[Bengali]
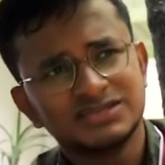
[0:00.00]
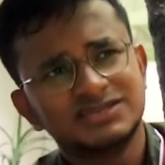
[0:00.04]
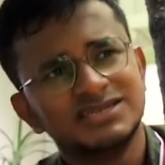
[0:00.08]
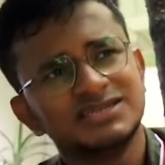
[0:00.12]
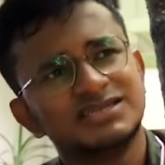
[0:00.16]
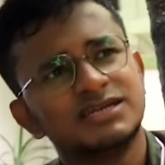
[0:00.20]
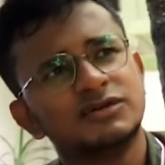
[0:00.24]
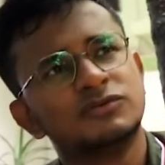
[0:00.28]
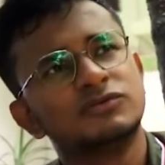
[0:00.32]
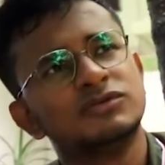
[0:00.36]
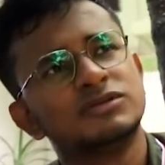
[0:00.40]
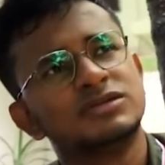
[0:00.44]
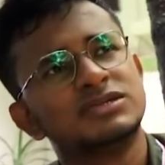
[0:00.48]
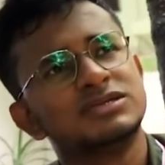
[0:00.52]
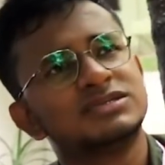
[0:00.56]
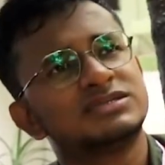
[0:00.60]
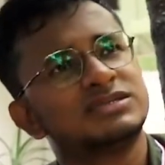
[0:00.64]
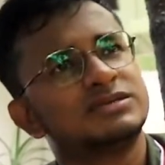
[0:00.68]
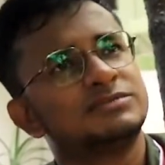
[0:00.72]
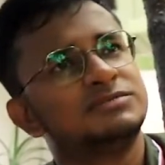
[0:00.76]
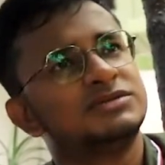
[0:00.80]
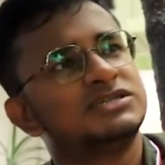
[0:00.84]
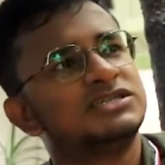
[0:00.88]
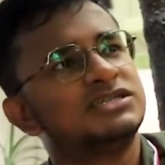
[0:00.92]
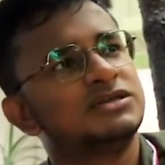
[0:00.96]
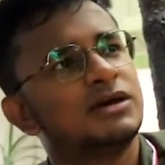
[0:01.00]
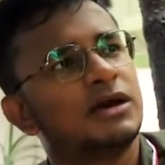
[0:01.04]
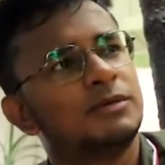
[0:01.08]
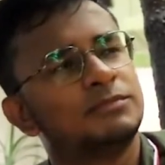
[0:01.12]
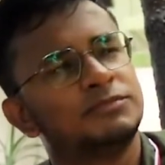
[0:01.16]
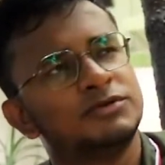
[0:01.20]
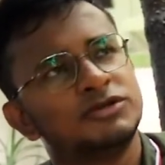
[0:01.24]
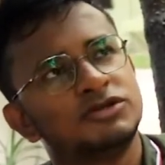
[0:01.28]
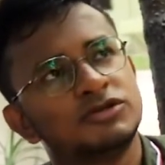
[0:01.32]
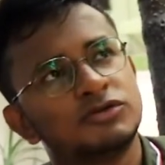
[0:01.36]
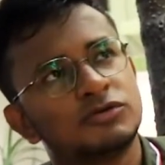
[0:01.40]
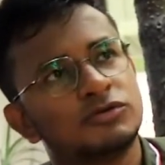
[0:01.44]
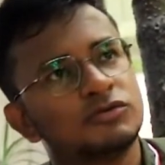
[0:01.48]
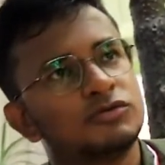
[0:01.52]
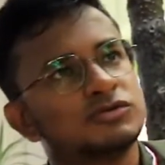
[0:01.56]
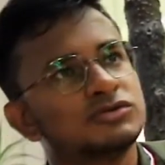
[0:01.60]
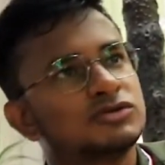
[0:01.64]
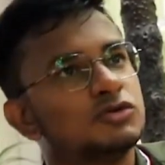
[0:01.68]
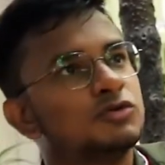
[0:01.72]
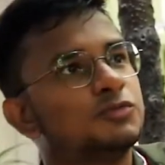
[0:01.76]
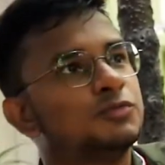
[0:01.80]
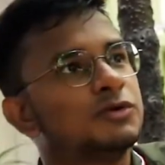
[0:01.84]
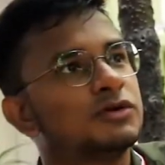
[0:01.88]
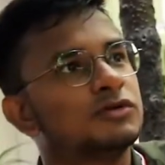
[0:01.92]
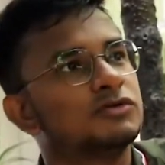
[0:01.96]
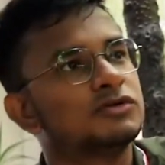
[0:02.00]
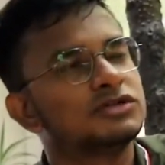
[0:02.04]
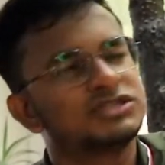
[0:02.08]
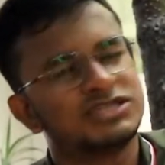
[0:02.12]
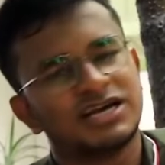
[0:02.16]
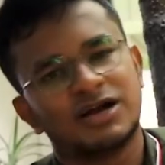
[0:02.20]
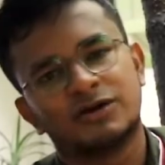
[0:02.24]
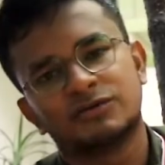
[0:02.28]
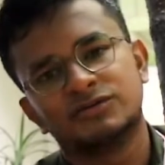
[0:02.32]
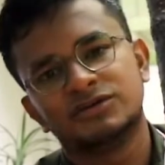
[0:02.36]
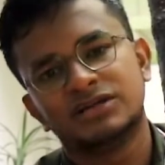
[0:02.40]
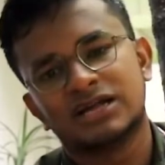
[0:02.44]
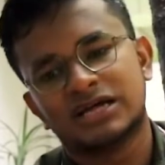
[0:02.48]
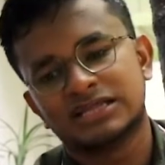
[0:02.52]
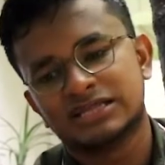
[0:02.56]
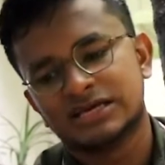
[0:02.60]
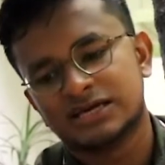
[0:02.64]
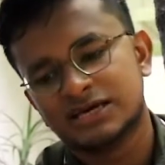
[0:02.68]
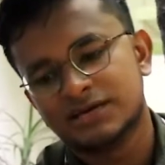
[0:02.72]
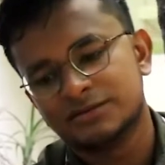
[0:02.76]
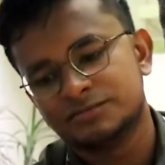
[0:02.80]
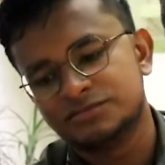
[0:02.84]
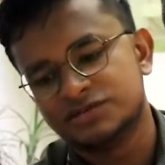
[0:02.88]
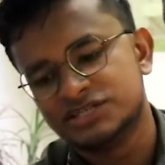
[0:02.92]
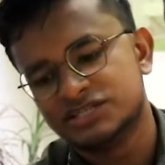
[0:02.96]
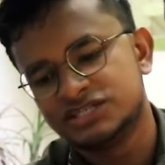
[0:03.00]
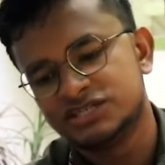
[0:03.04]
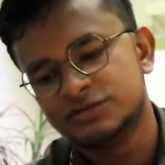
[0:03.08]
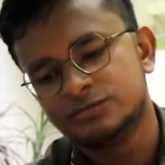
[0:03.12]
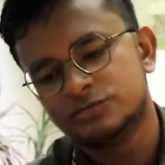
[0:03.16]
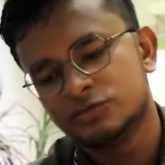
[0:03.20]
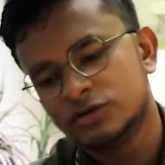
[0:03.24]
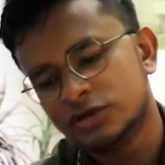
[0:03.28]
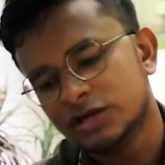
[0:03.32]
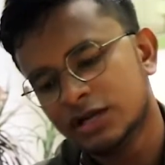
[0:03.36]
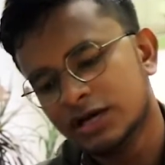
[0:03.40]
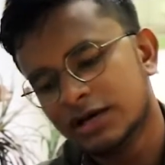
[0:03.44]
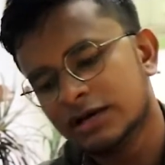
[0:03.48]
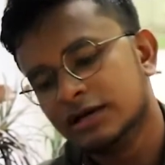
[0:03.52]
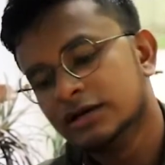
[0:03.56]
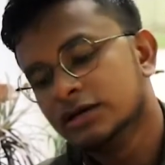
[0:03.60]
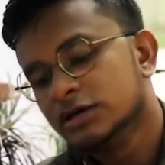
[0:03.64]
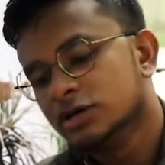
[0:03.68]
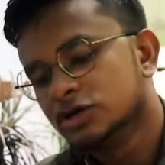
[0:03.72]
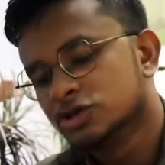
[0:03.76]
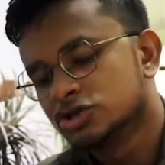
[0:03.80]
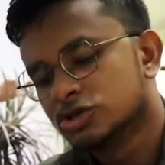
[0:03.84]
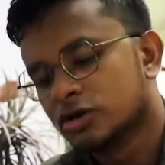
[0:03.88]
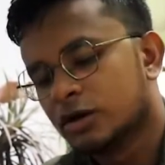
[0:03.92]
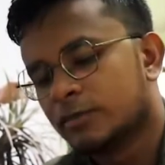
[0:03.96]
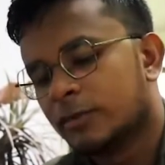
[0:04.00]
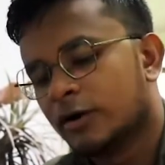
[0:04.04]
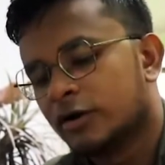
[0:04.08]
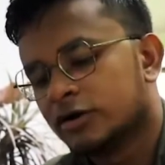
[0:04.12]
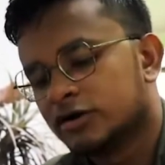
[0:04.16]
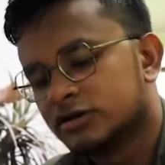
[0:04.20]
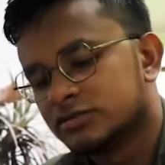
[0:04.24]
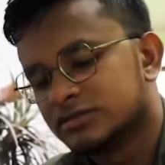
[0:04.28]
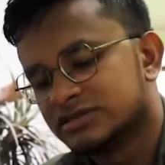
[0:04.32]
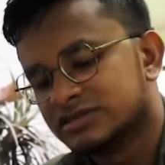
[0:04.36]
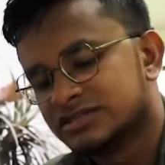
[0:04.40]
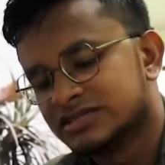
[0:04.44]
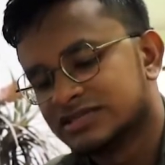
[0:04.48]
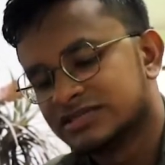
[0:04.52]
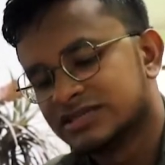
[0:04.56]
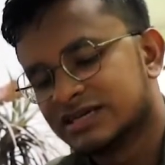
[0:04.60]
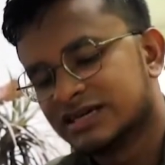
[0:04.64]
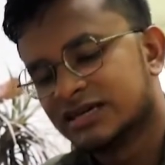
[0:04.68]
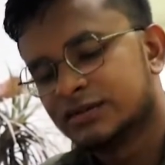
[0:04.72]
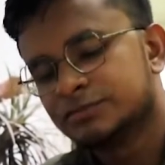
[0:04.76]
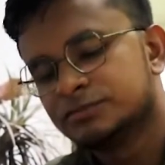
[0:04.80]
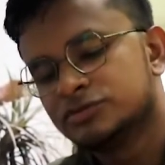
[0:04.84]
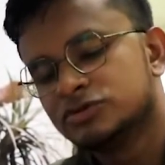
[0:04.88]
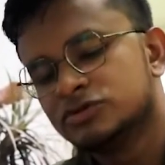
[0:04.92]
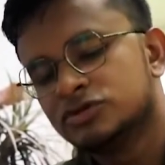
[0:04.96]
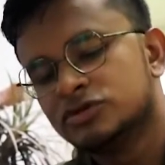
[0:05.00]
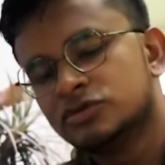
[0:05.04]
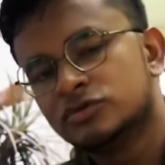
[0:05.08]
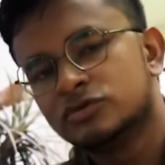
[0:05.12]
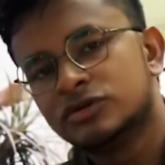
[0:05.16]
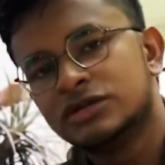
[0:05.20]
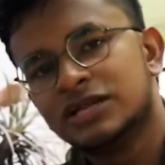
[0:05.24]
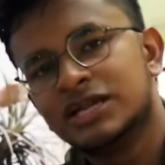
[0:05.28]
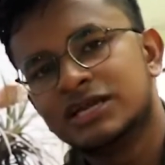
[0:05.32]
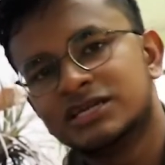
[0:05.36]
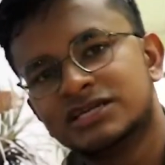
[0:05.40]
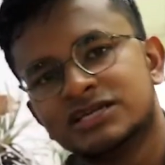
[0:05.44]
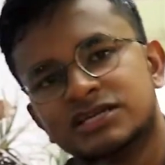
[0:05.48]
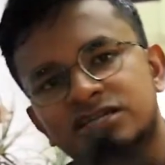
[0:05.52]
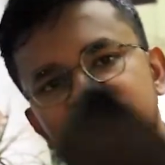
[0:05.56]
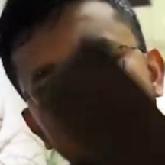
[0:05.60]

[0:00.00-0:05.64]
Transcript: যেটা হইতেছে বৃষ্টি ভিতরে কোনো উপরে কোনো ছাউনি না থাকায় বৃষ্টি পড়ে না সবার বারোটা বাজতেছে এখানে আপনি যদি কোনো ইলেকট্রিক